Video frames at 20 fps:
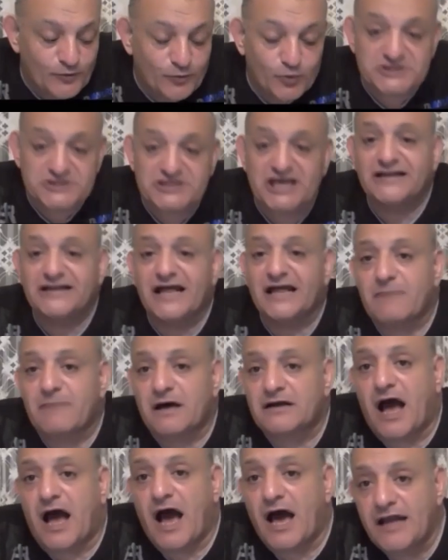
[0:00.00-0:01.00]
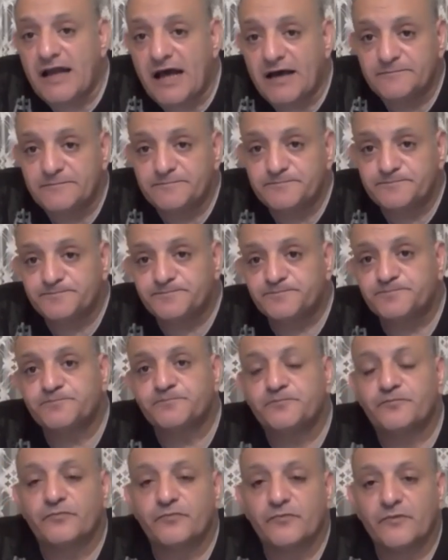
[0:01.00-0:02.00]
وصلنا لمرحله
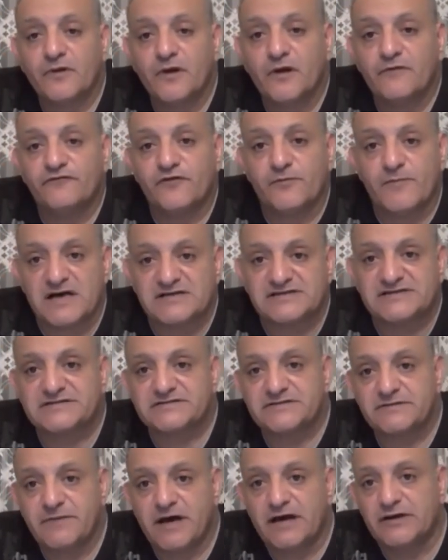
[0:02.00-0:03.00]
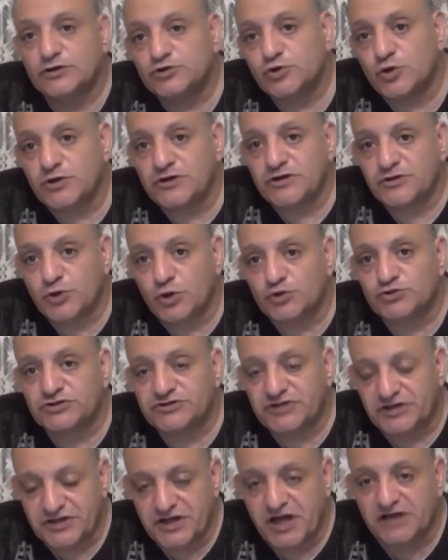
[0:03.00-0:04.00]
في مصر ما ندخل
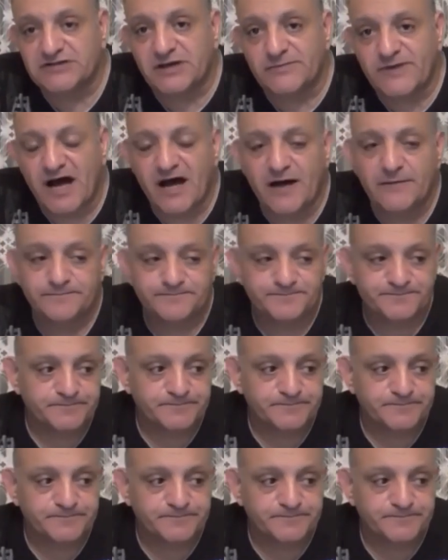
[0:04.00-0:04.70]
لنقطه الرياضه بقى